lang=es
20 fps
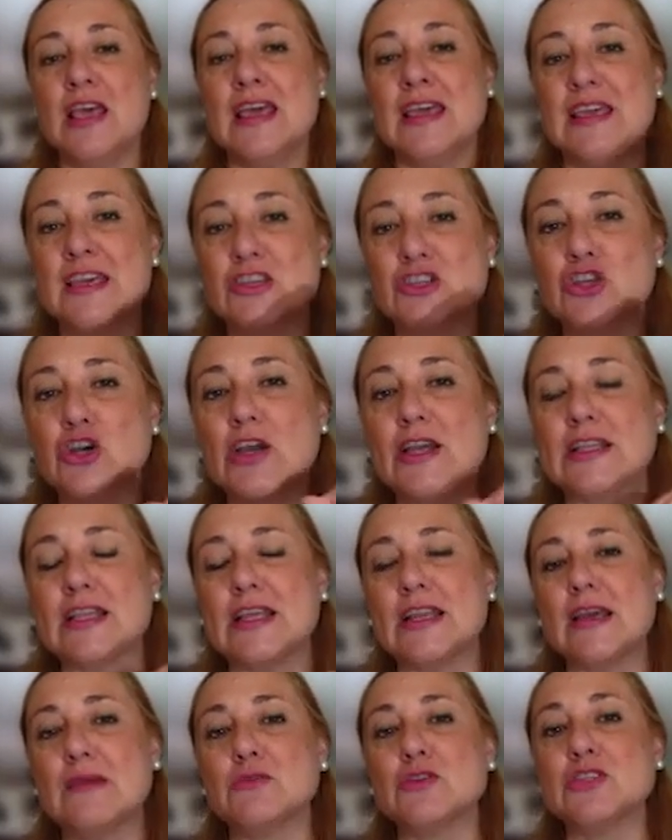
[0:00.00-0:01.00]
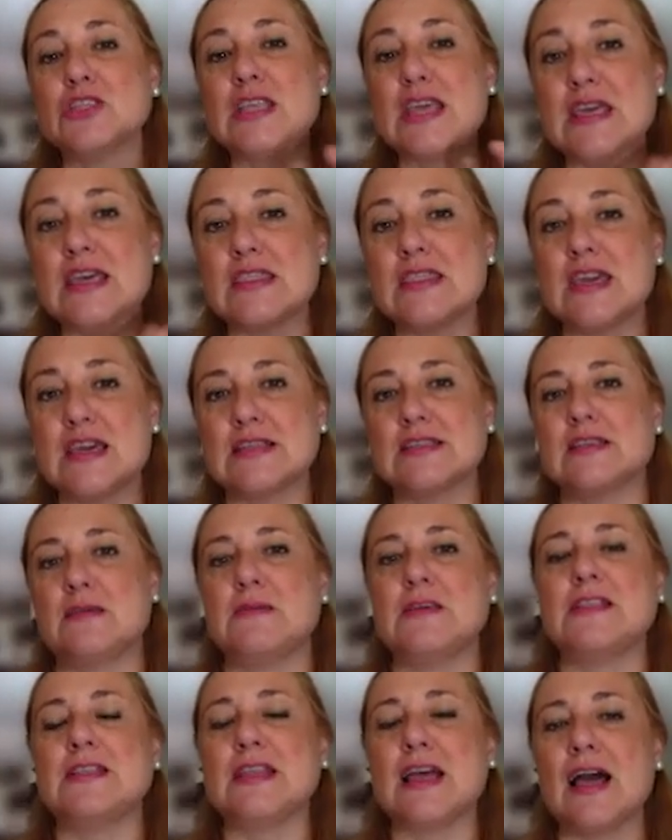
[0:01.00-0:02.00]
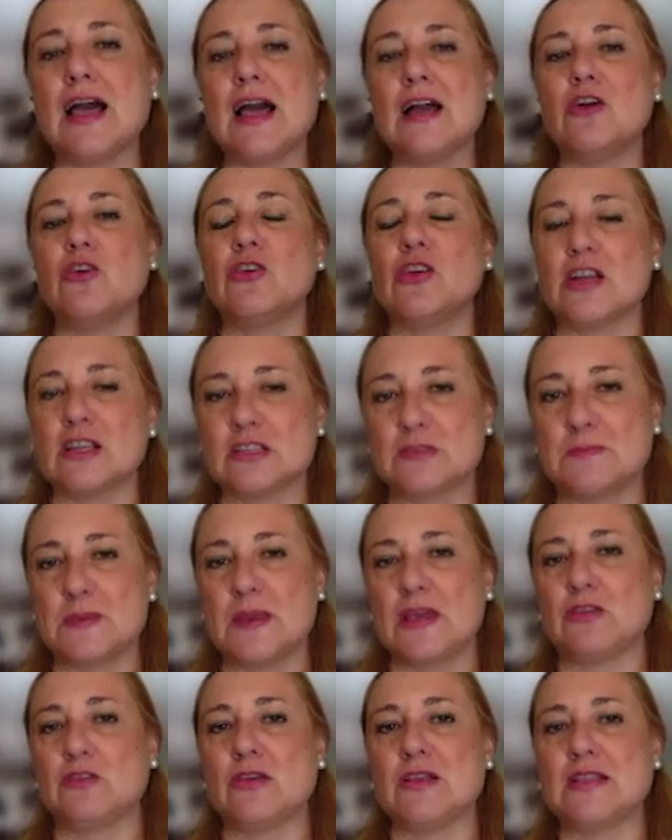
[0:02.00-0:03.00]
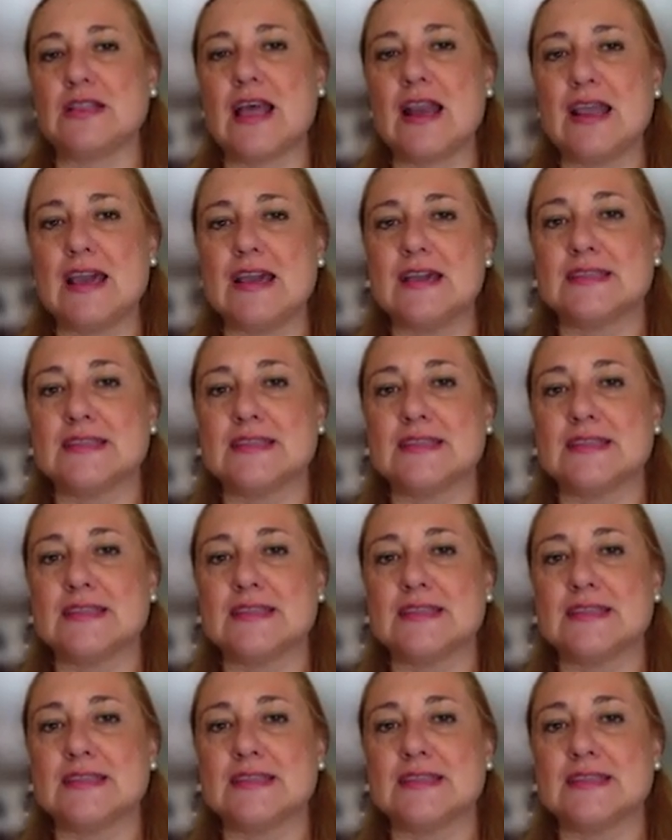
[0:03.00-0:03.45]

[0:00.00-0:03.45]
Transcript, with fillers: Y eso que teníamos 10 días de ventaja con respecto a Italia y